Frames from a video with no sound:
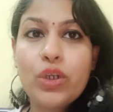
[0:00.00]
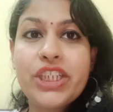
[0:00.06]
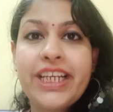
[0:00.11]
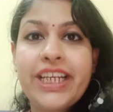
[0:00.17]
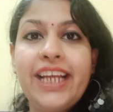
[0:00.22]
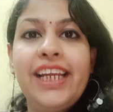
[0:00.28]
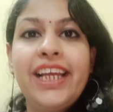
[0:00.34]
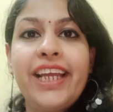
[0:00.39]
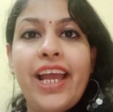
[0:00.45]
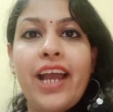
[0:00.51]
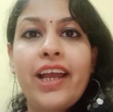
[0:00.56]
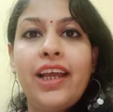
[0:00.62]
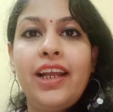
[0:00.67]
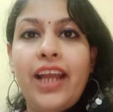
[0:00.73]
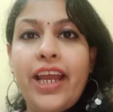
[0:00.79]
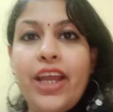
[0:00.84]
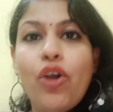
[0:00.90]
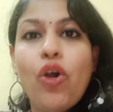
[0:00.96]
जी के लिए क्या क्या
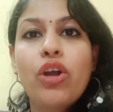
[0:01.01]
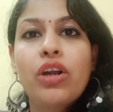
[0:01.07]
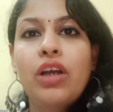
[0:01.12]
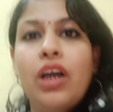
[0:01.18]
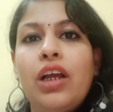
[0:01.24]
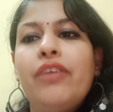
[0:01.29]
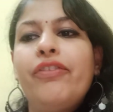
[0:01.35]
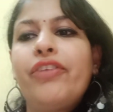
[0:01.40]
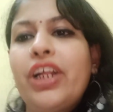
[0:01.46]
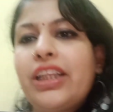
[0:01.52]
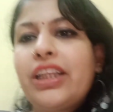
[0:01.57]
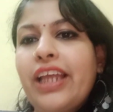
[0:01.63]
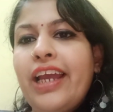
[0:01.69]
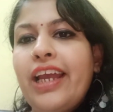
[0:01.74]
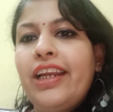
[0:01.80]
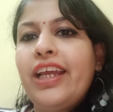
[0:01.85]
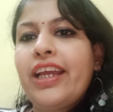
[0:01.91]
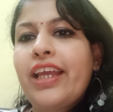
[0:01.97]
लाई और कल व्रत
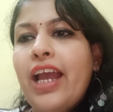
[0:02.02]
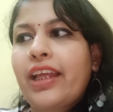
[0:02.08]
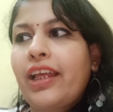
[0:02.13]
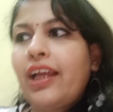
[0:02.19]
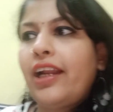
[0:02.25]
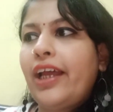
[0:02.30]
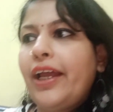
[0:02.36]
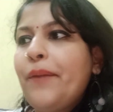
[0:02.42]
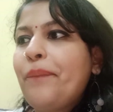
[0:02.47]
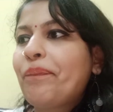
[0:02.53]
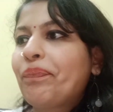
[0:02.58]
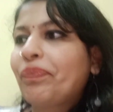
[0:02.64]
के लिए क्या क्या लाई